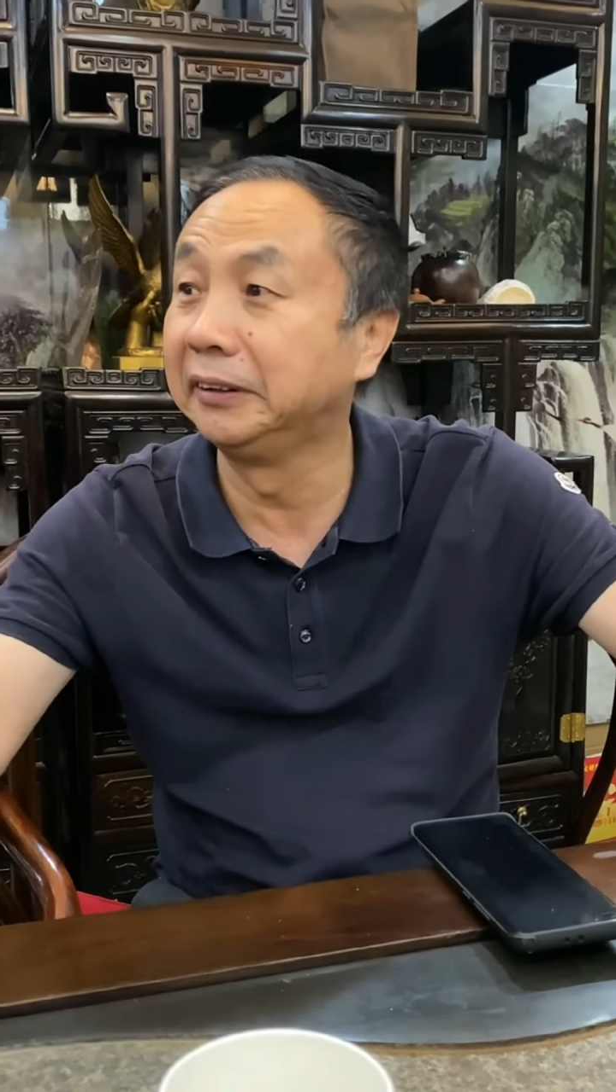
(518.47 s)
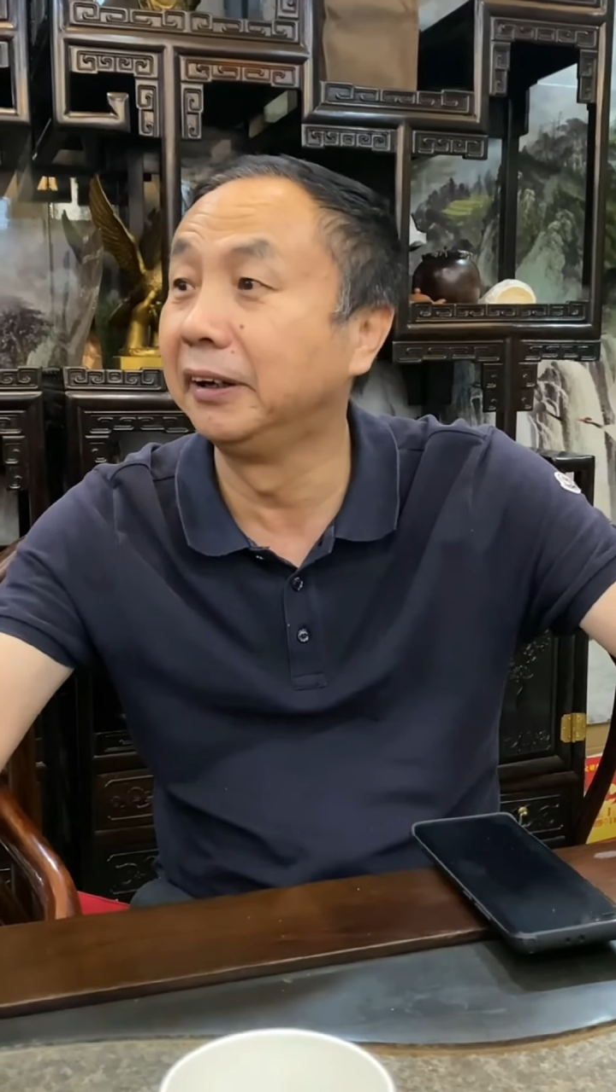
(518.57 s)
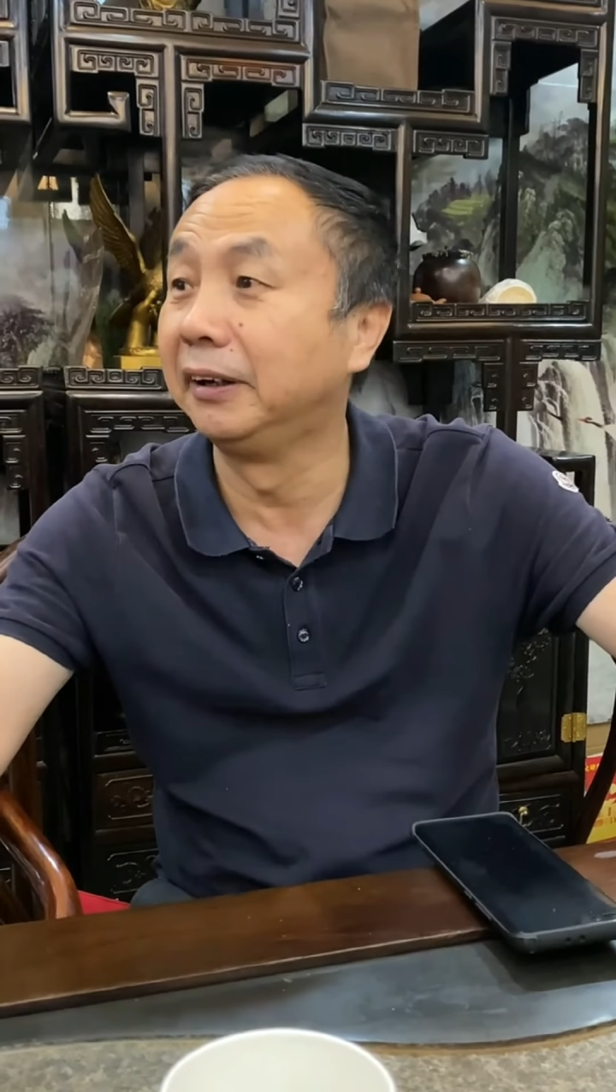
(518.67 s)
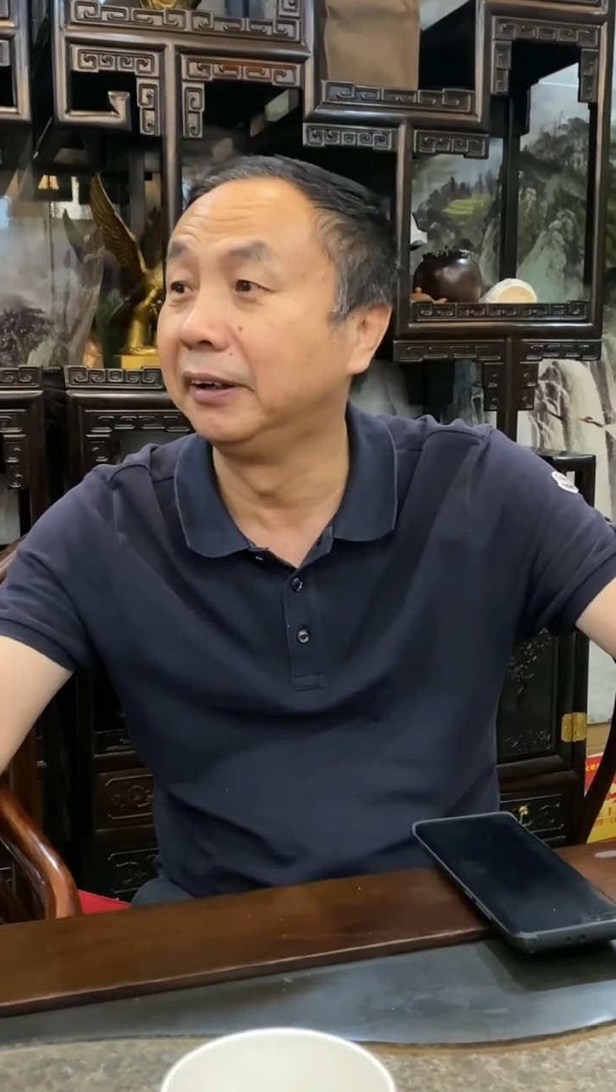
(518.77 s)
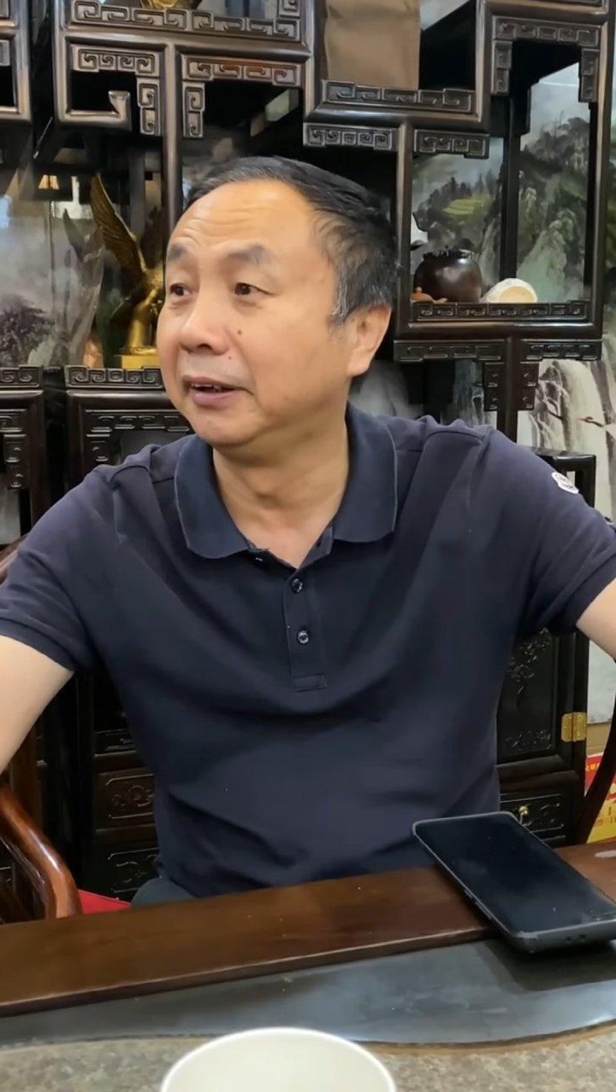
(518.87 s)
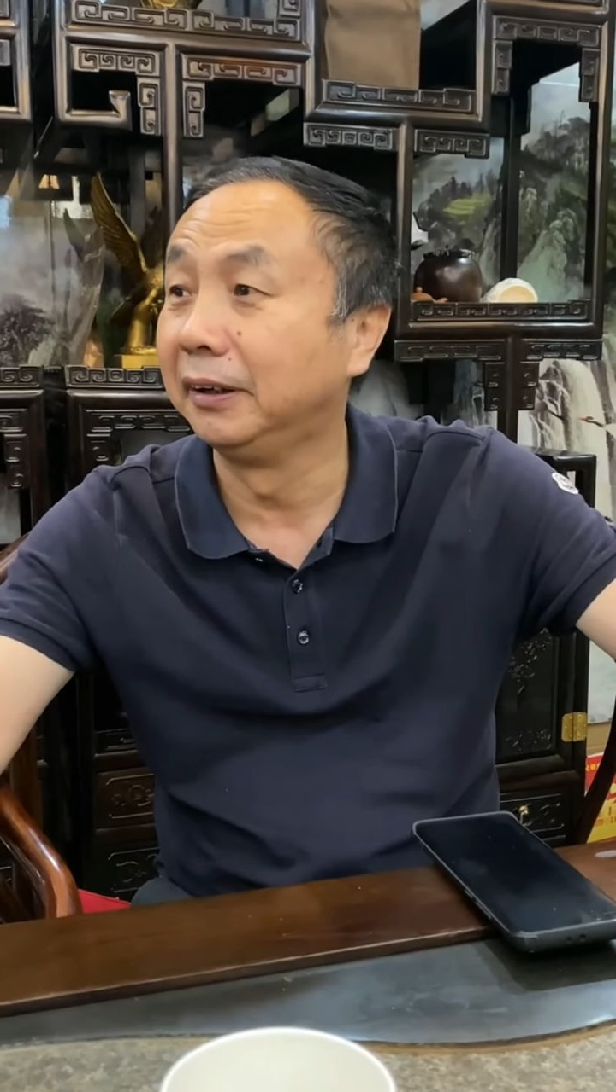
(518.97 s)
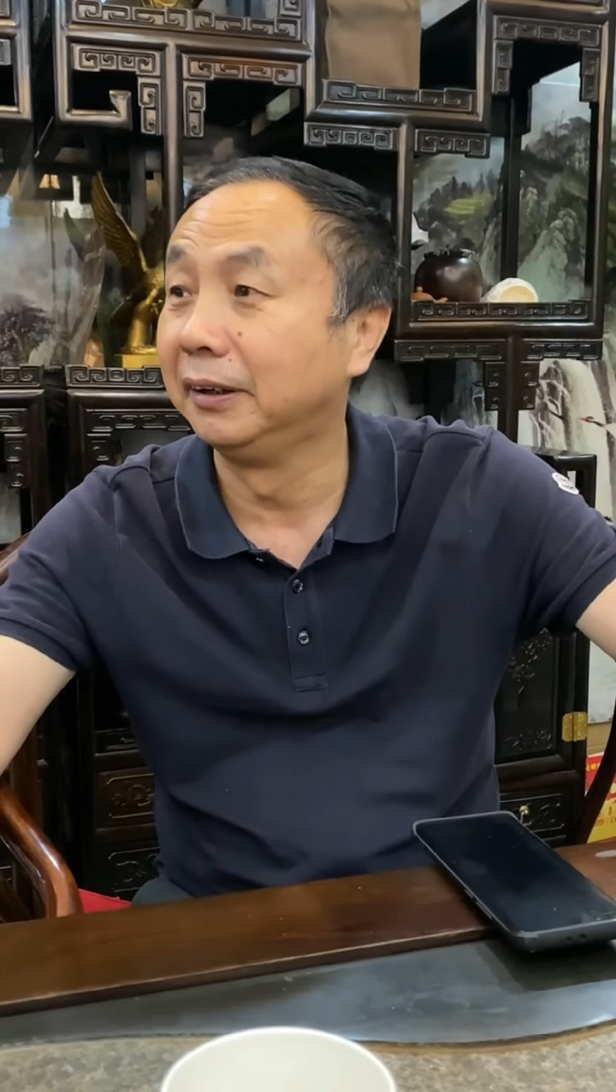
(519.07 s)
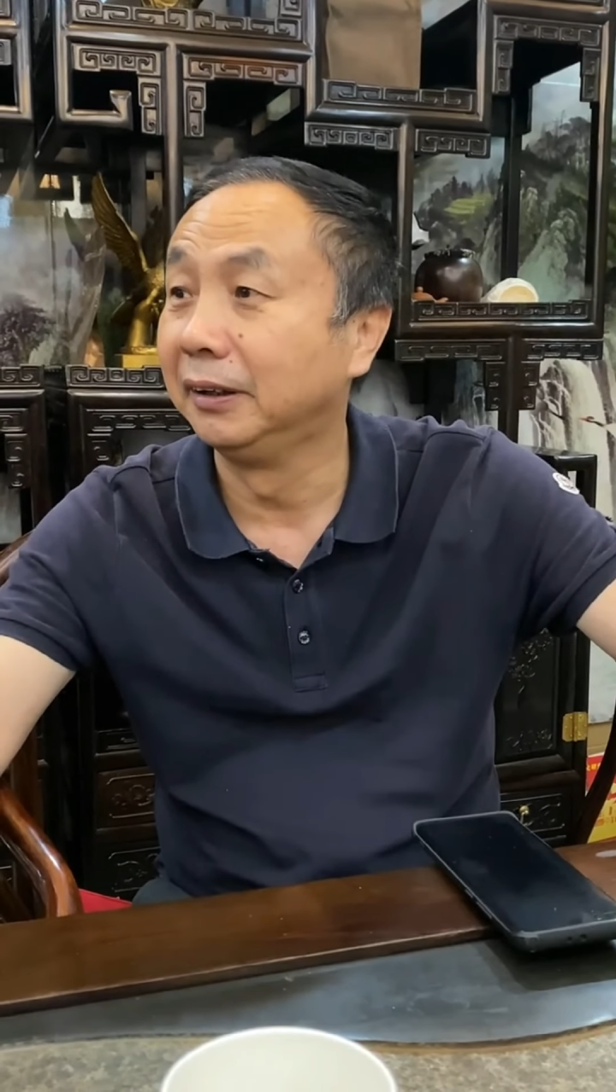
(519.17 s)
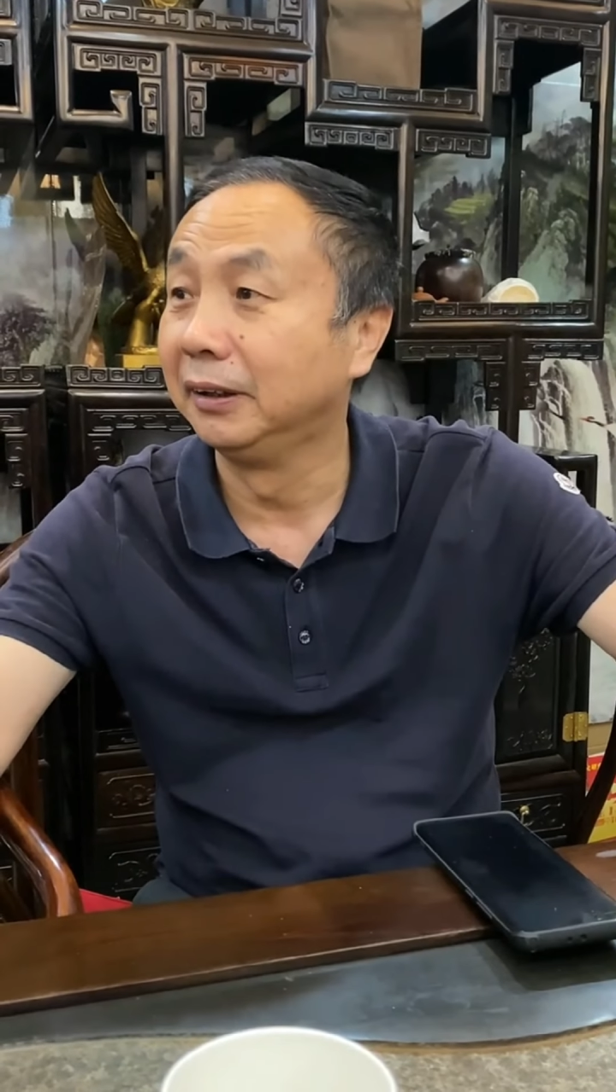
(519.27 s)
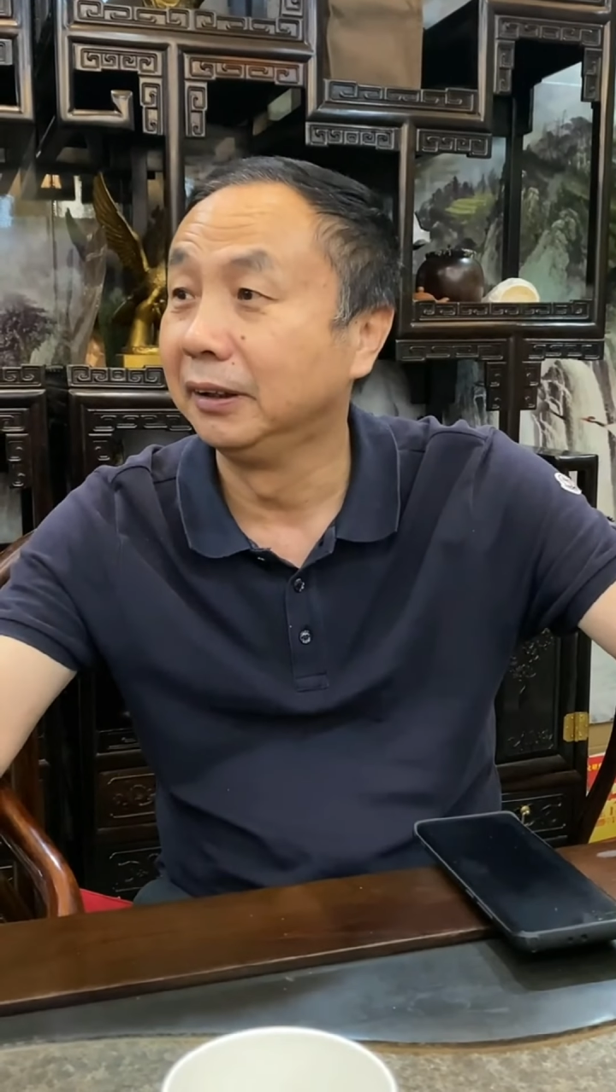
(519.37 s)
二，
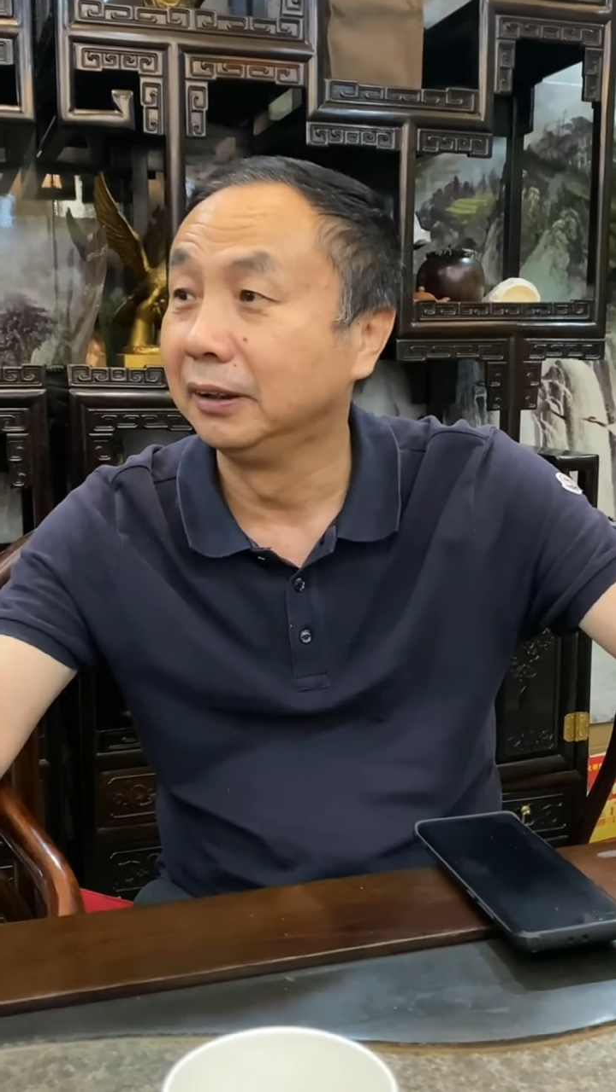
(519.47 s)
嗯，